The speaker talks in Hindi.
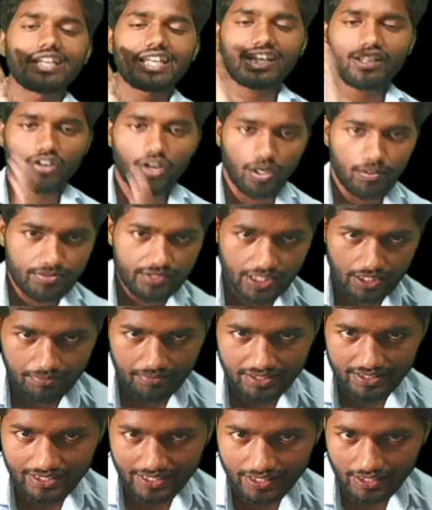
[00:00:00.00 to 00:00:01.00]
एक
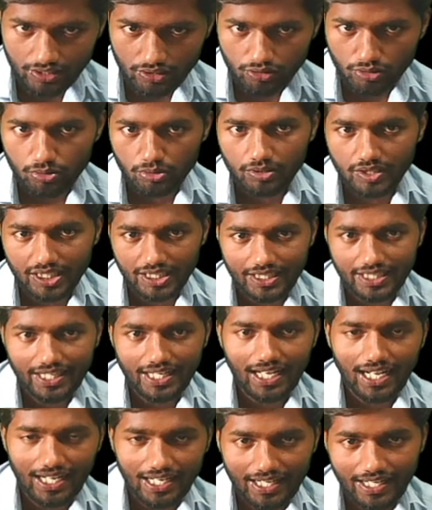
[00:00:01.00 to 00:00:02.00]
ऑब्जर्वेशन के थ्रू ये
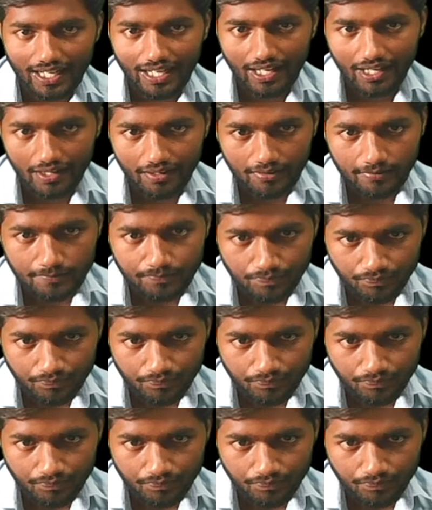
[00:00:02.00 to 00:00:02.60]
देखा गया है